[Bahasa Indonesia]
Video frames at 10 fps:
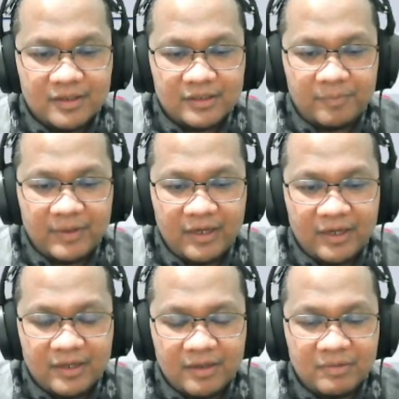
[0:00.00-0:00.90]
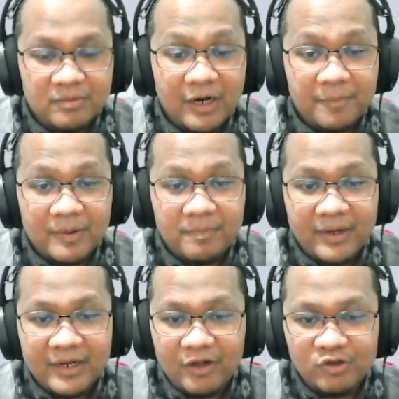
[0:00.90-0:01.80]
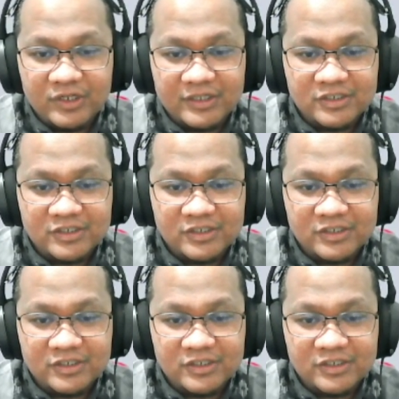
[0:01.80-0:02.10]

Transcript: Tapi beberapa pemain harus kita